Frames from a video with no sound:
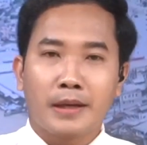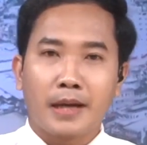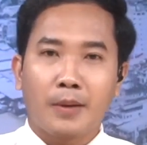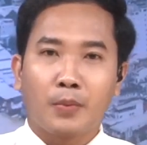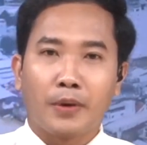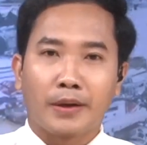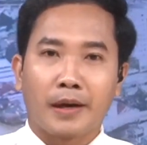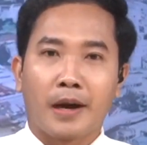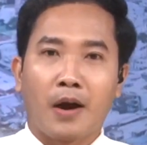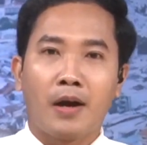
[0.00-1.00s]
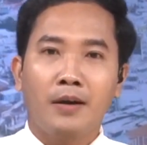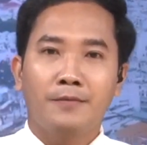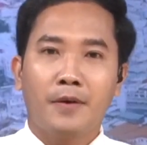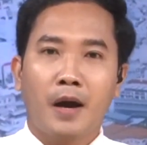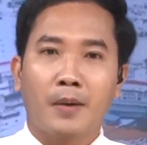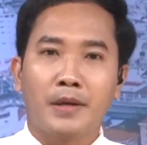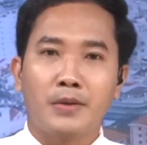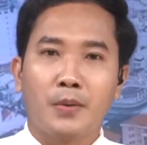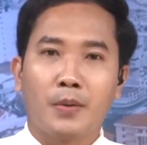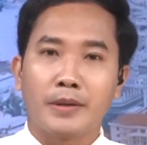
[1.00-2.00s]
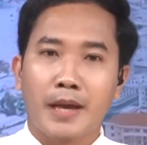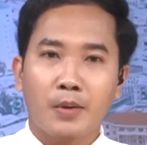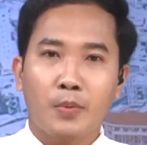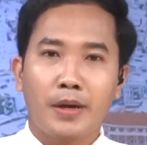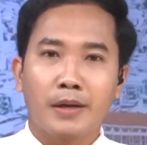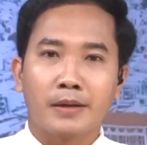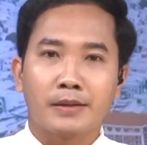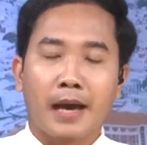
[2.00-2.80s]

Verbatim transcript: Việt Nam quyện Cờ Đỏ phối hợp với chùa Giác Nguyên,